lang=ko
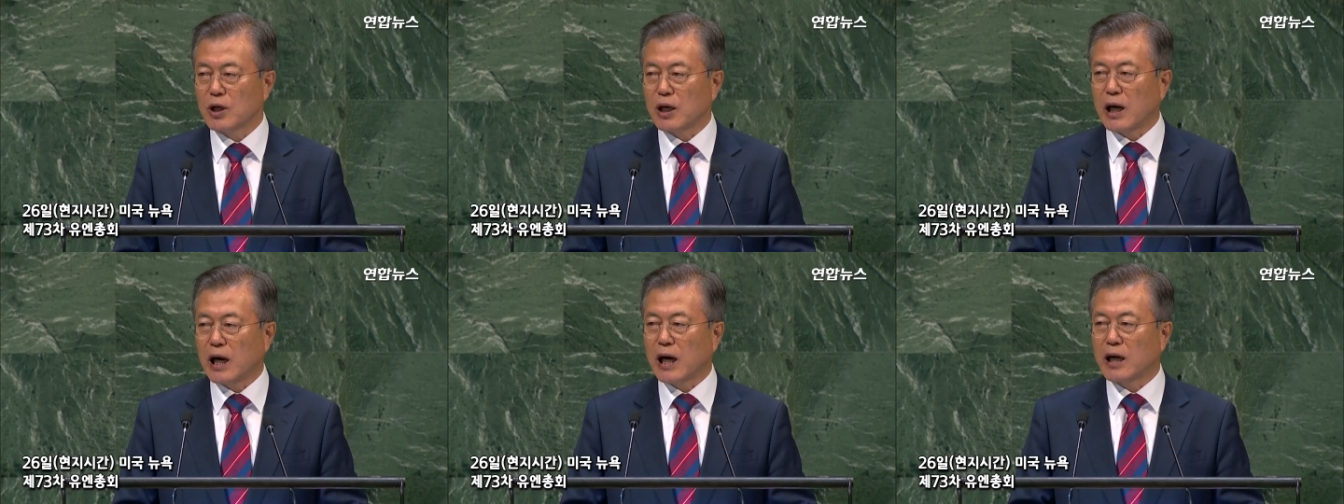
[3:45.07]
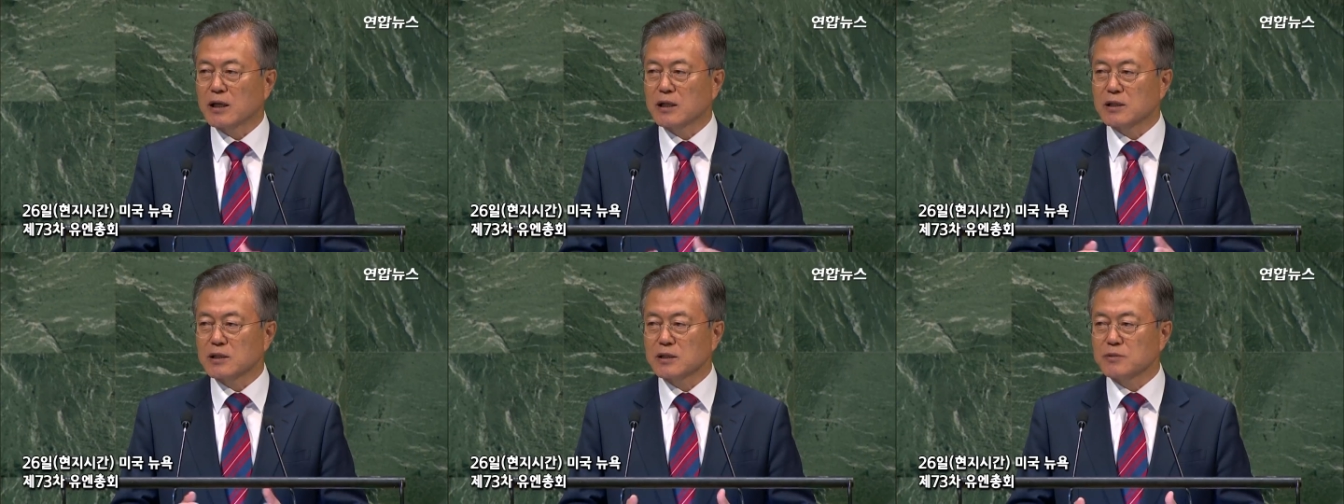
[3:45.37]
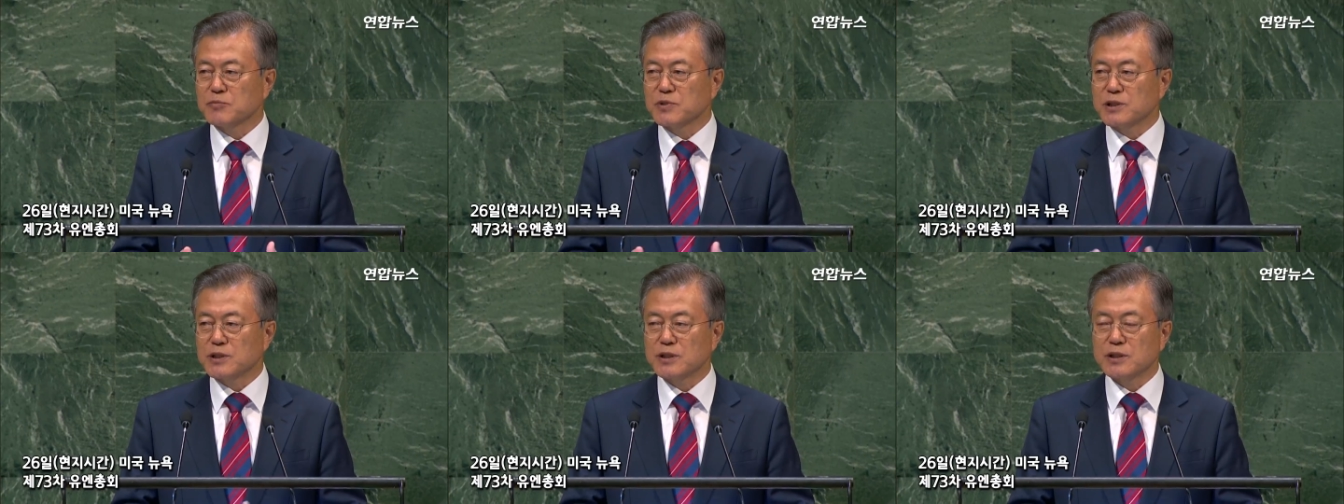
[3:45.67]
한
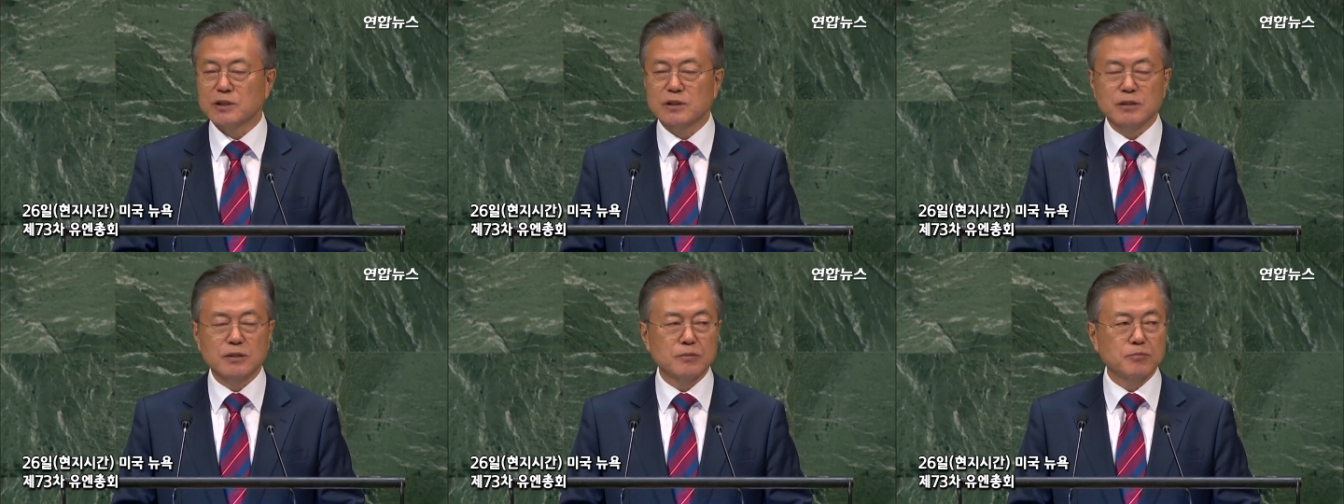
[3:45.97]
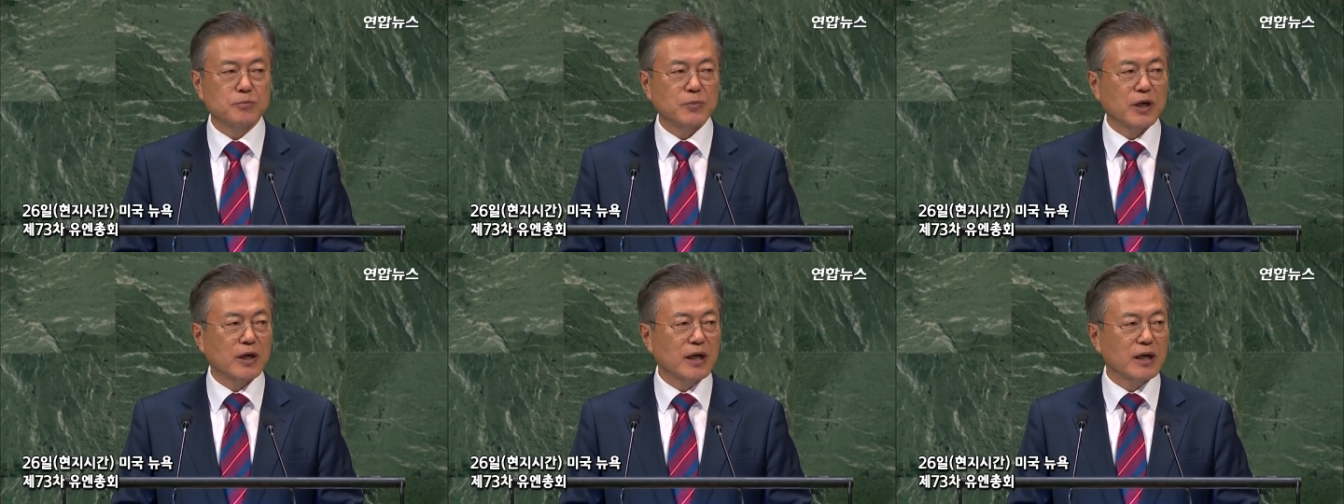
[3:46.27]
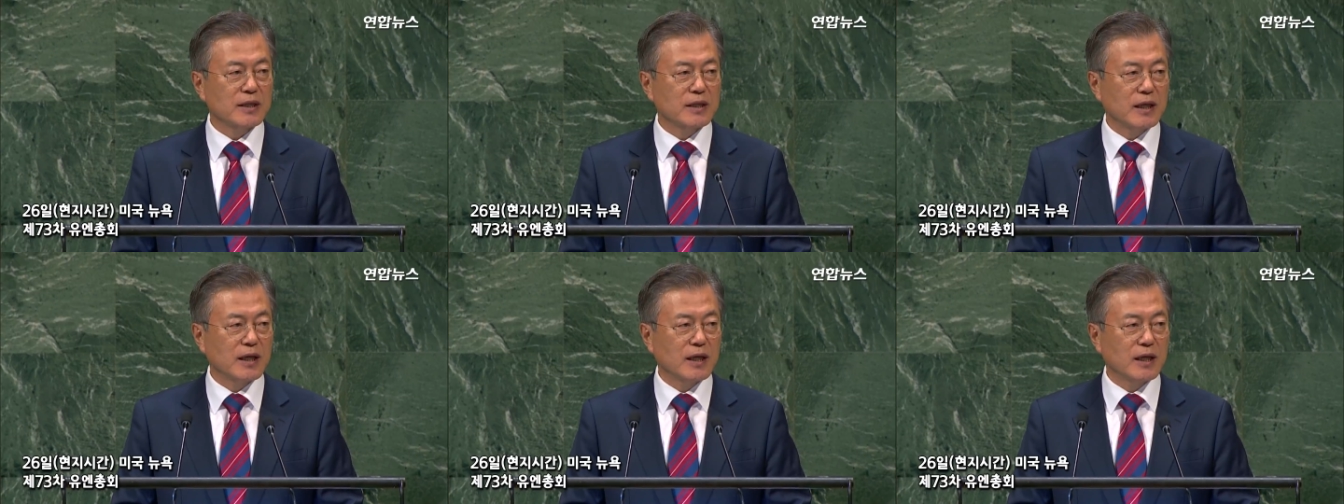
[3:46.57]
걸음씩
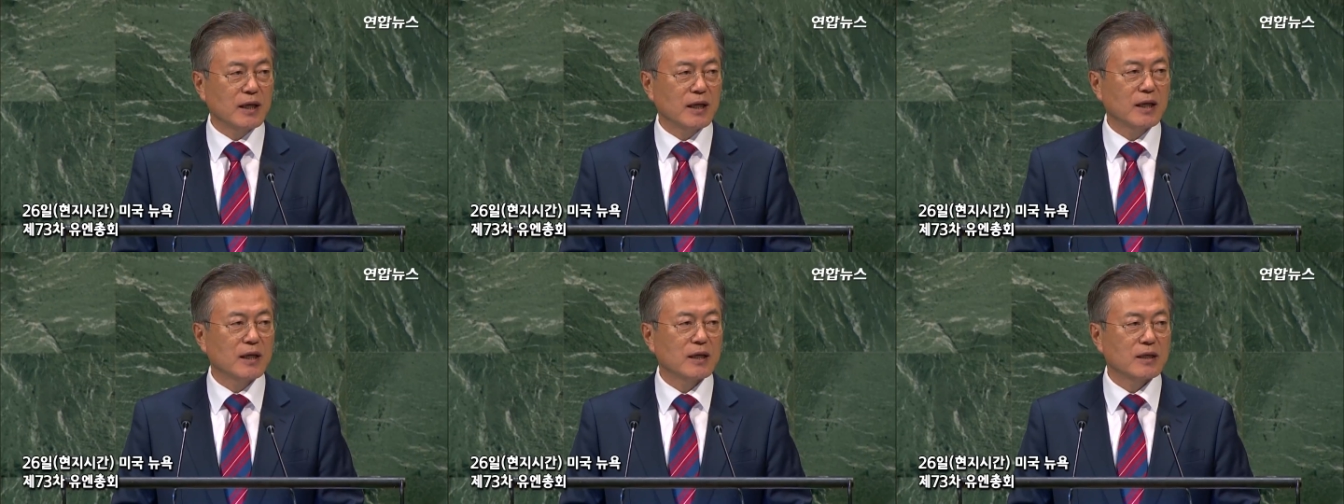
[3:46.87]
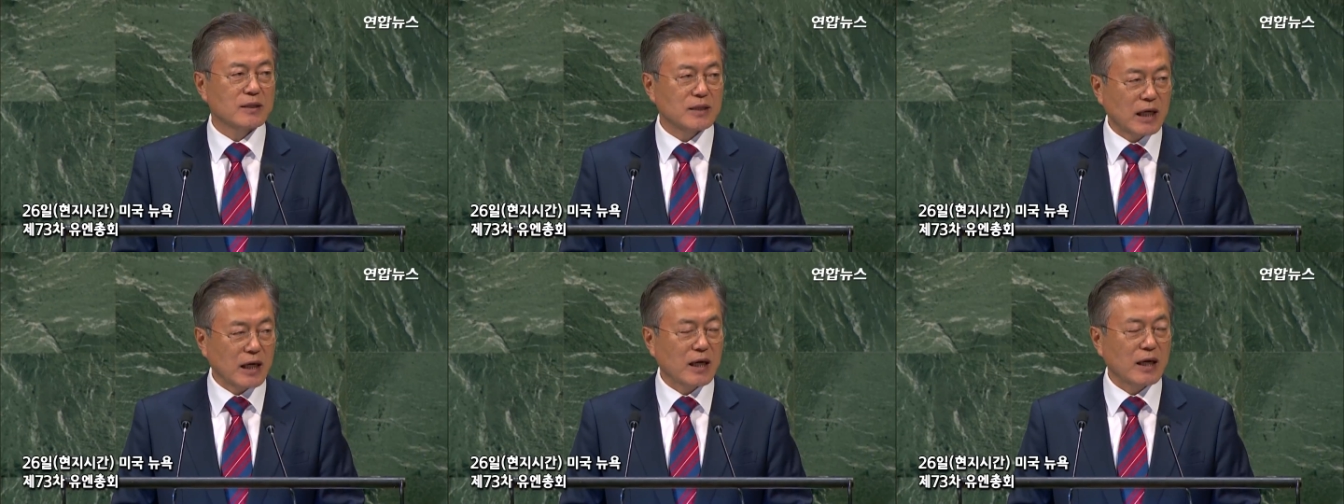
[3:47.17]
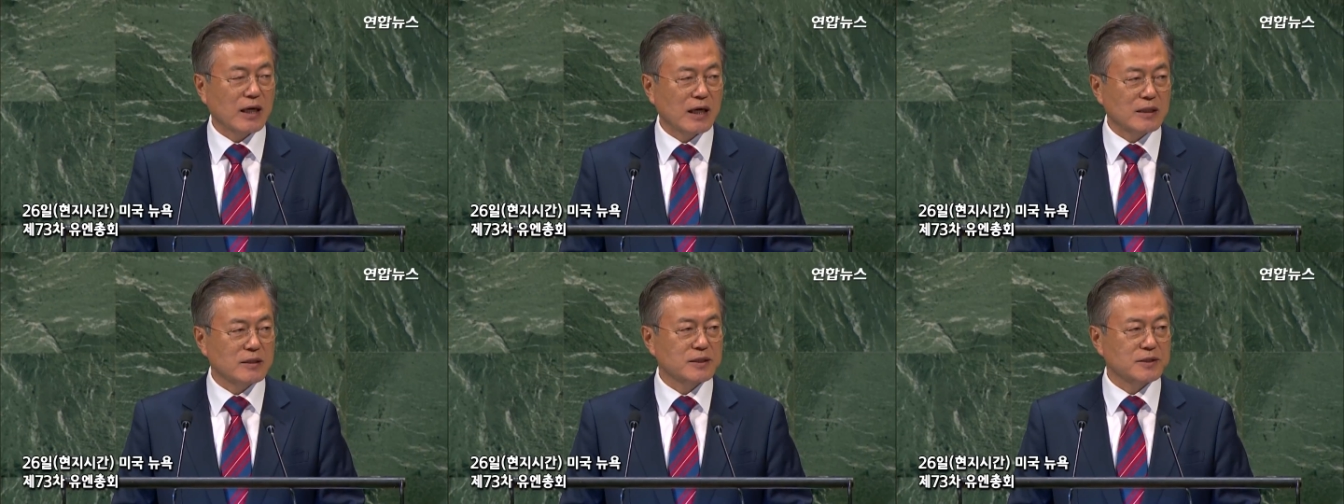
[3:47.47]
평화에
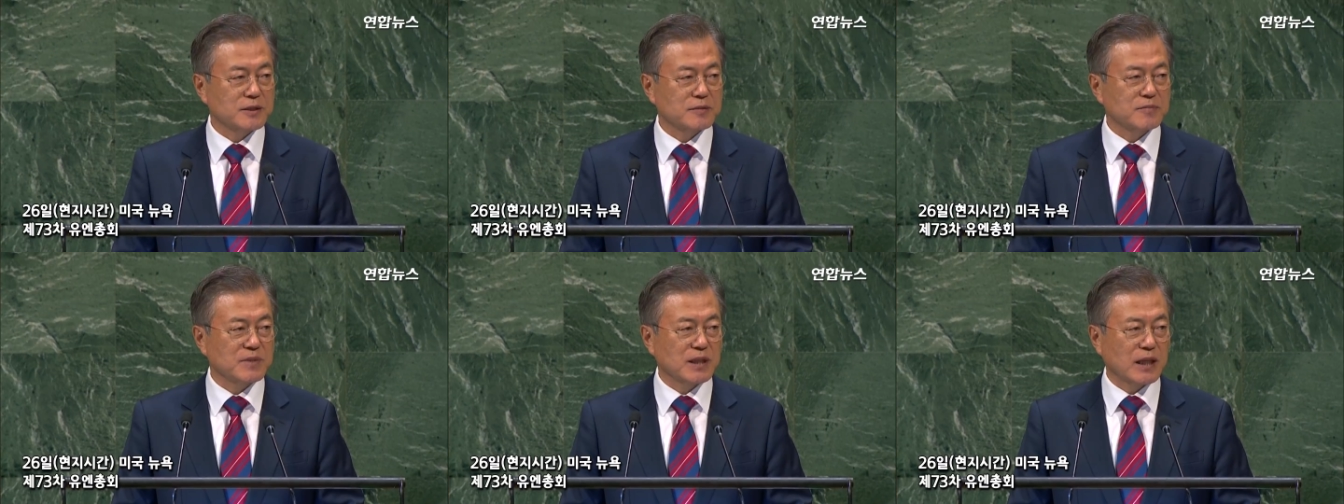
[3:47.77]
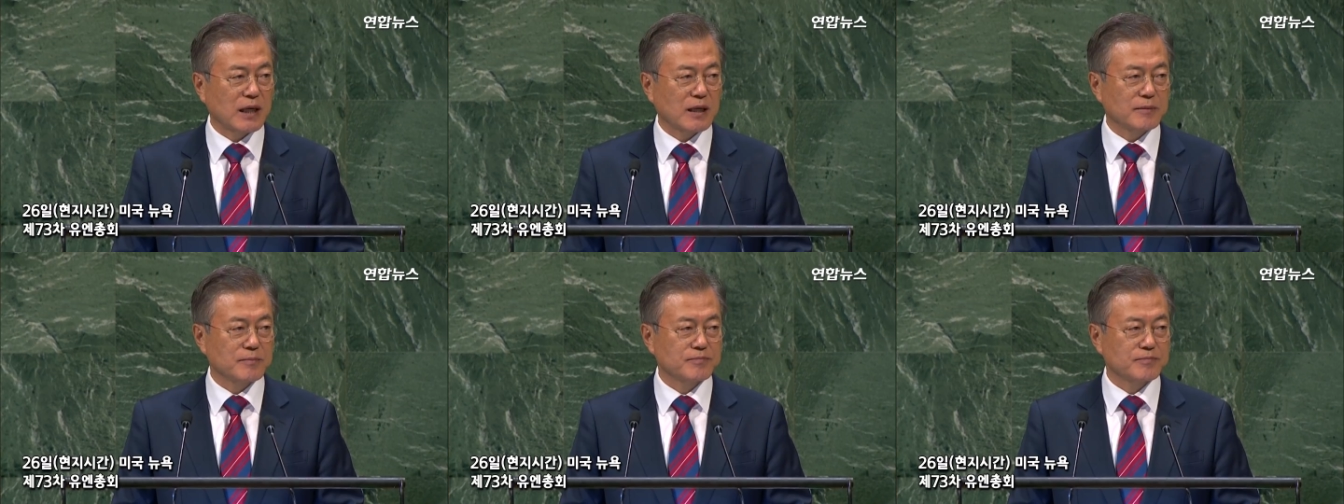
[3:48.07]
다가갈 것입니다.